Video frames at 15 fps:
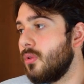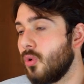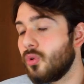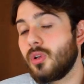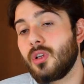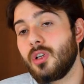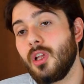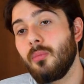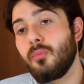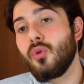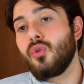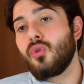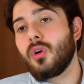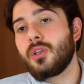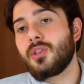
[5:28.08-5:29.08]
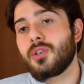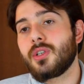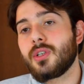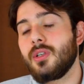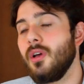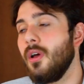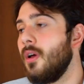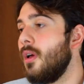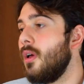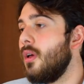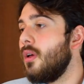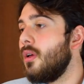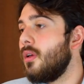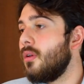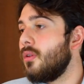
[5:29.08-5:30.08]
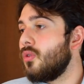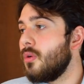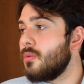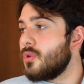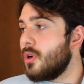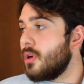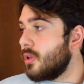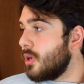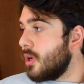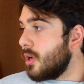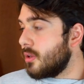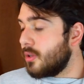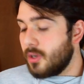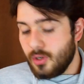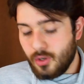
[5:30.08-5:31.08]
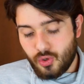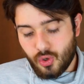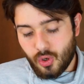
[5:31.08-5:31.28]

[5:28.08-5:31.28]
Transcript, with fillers: noktası da buydu açıkçası. E, Tom Jada karakterini